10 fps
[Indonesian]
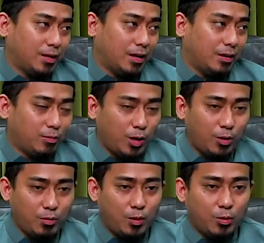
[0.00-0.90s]
Eh,
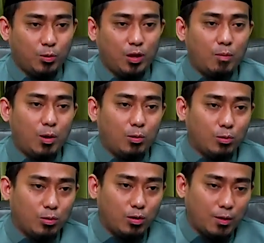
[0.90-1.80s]
beliau beliau ruku ya beliau
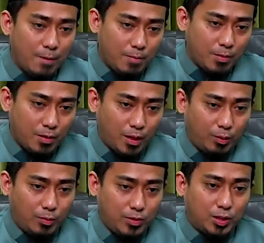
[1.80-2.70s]
ruku
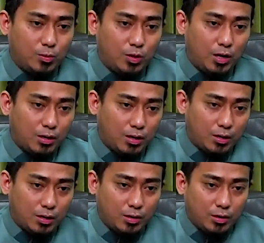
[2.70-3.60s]
dari pintu masjid kemudian
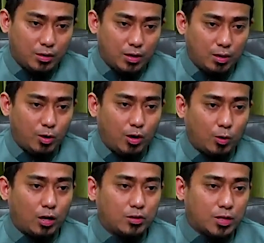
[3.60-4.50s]
dan ini beliau
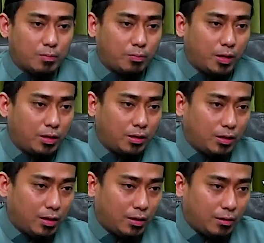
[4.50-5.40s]
lakukan sampai
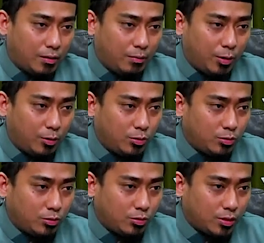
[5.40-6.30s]
ya menuju
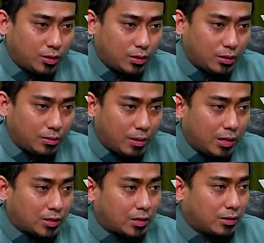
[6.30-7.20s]
uh,
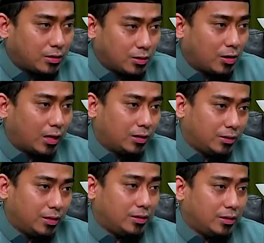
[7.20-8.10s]
barisan solat
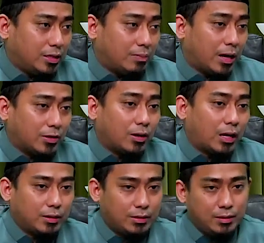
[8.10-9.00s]
ya, jamaah
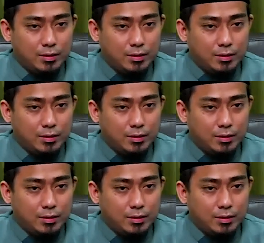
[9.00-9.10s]
solat.